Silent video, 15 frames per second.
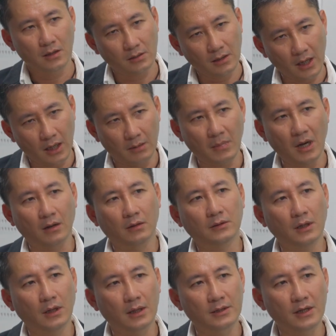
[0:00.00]
để mà có
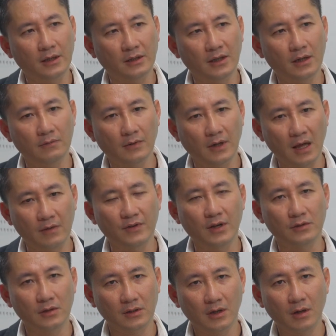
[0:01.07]
thể là trải nghiệm và làm việc
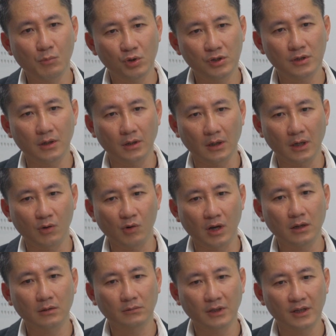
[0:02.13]
trong các môi trường của các
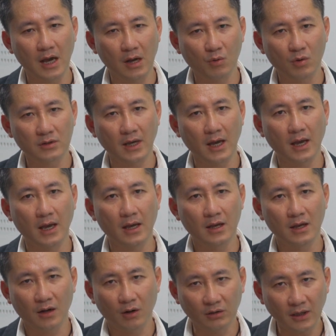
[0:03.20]
công ty đa quốc gia
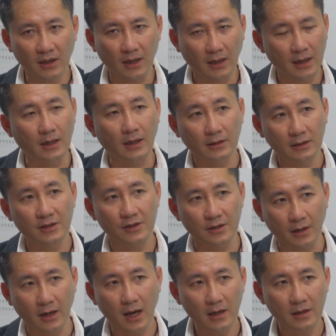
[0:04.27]
có thể là ngay ở các thị trường
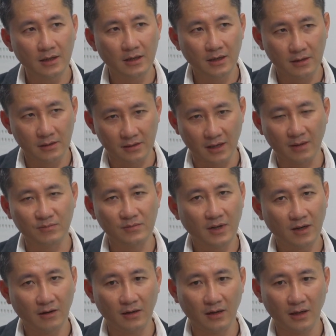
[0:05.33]
khác dám ừ.
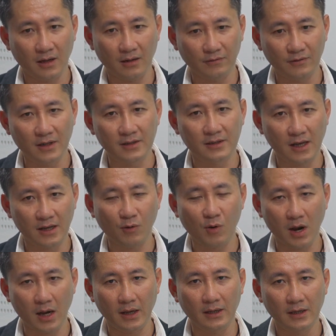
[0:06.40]
gọi là vươn ra
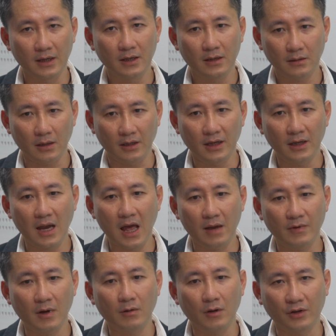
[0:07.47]
ngoài để đi làm
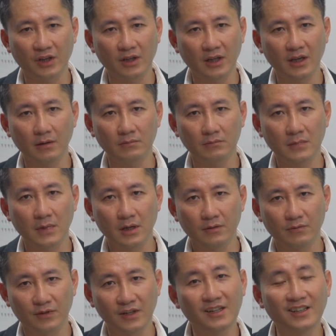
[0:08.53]
học hỏi kinh nghiệm
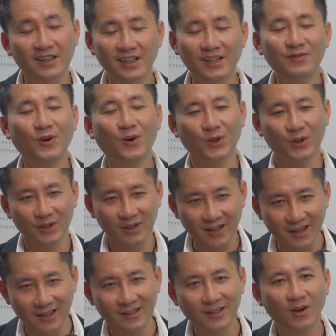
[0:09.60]
đừng nghĩ vội
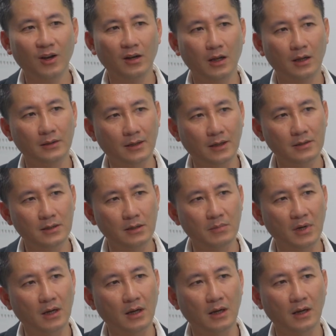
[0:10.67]
đến gọi là những cái gì
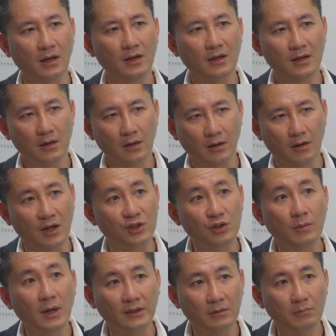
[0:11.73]
mà gọi là cho
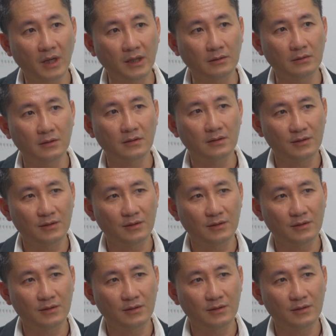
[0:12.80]
bản thân mình